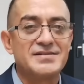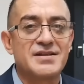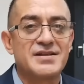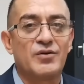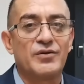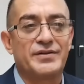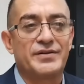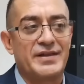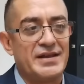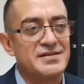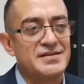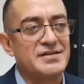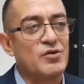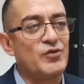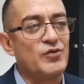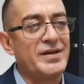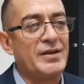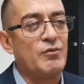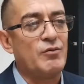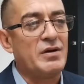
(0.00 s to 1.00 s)
esta es,
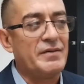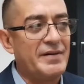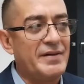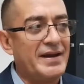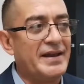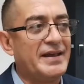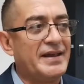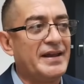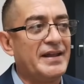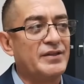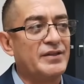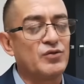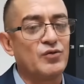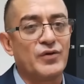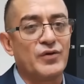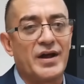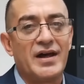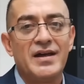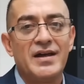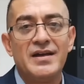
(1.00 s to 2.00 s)
una nueva
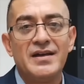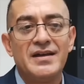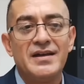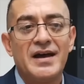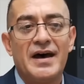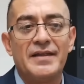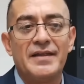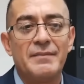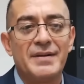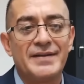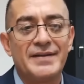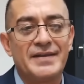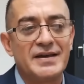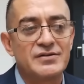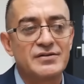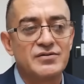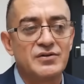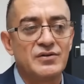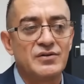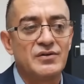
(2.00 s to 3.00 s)
legislatura. Además
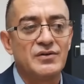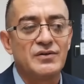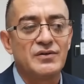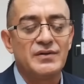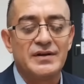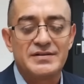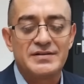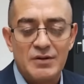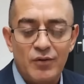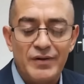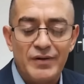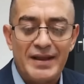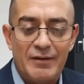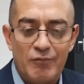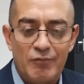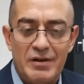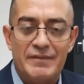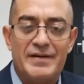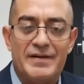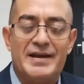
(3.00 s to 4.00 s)
de eso, esta es una
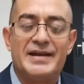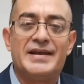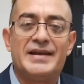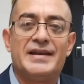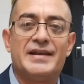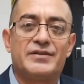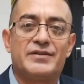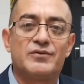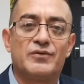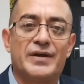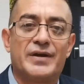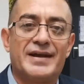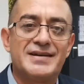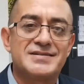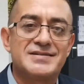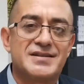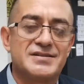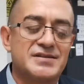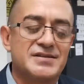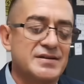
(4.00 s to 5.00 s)
nueva legislatura.
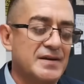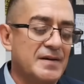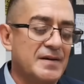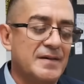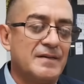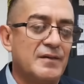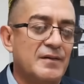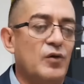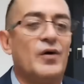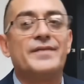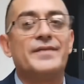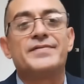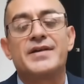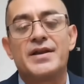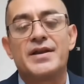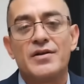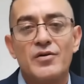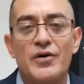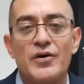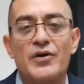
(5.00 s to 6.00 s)
esto es lo
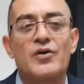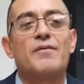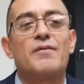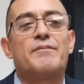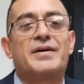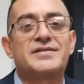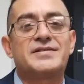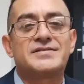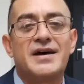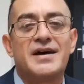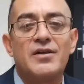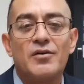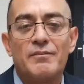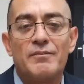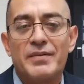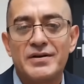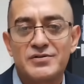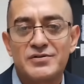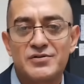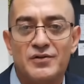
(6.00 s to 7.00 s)
anterior, lo
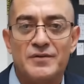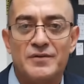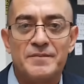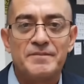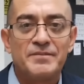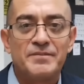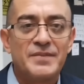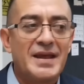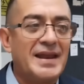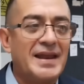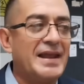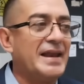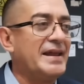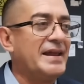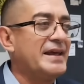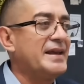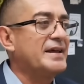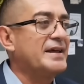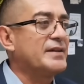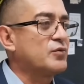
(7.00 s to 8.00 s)
pasado pasó. La
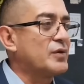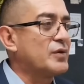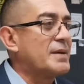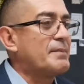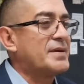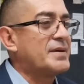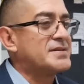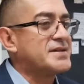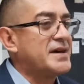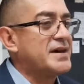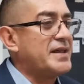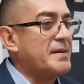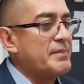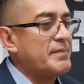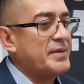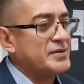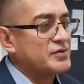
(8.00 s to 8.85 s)
legislatura pasada